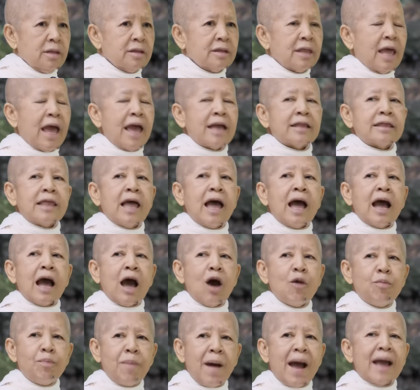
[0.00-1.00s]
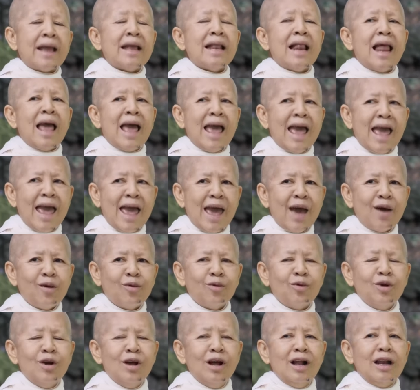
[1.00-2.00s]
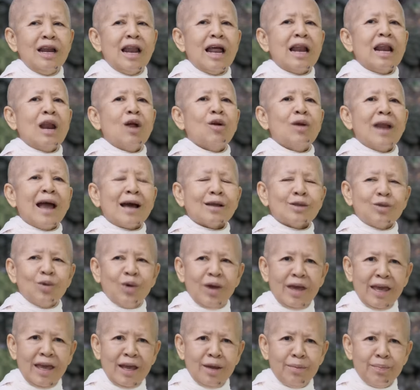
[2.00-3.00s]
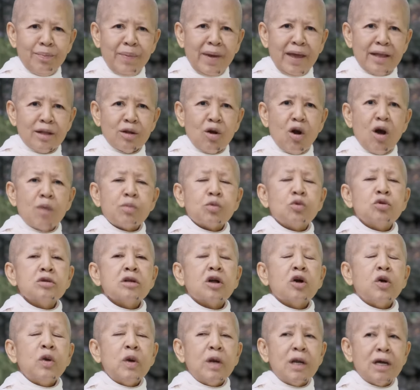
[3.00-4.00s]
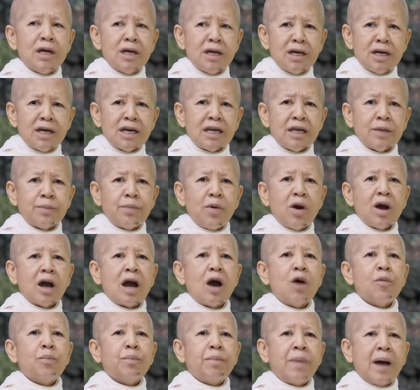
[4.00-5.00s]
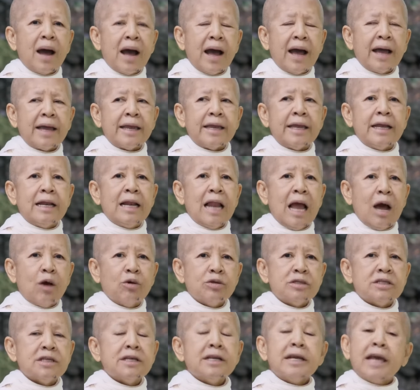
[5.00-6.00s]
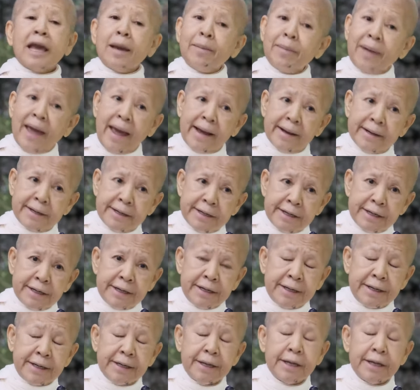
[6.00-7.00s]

แต่ถ้าเขาไปแล้วและเรารักตัวเองเป็นขอบคุณเขาเลยเพราะเขาไปเราจึงเข้มแข็งขึ้น